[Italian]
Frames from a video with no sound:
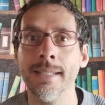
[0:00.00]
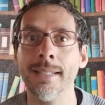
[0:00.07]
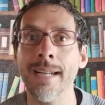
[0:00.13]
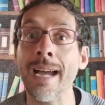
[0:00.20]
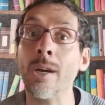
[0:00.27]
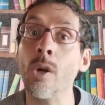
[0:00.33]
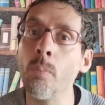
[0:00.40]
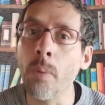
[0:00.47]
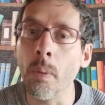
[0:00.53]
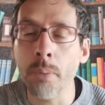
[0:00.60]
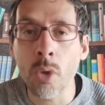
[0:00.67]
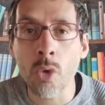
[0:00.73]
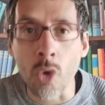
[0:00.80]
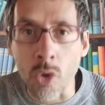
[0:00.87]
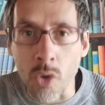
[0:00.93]
anche un po'
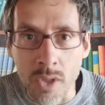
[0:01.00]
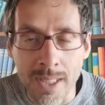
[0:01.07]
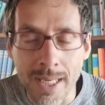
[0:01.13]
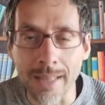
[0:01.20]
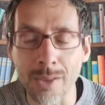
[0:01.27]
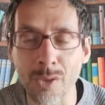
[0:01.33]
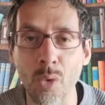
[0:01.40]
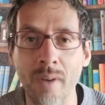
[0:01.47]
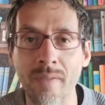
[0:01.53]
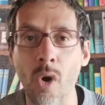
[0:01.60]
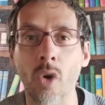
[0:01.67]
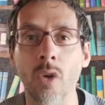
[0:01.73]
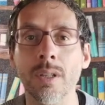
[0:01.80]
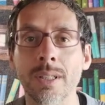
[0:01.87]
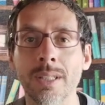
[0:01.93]
più noiosetto a
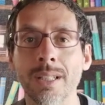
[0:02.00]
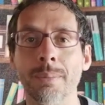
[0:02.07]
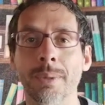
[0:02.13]
volte,